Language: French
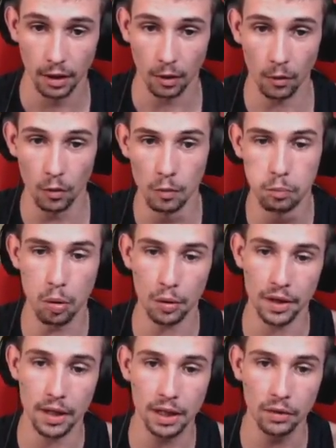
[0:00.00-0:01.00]
oh le
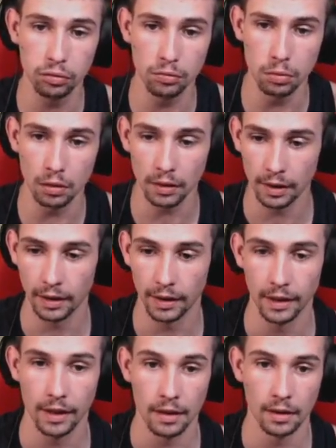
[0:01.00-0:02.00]
bordel qui fout, moi.
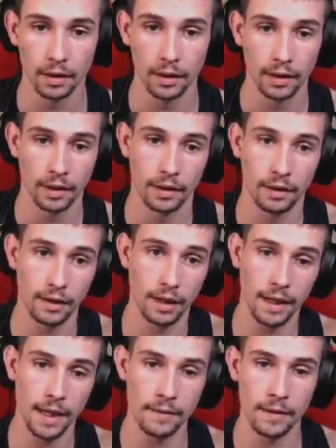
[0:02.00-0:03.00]
Ah
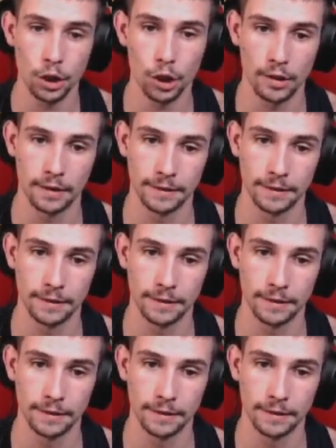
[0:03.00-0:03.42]
la vache.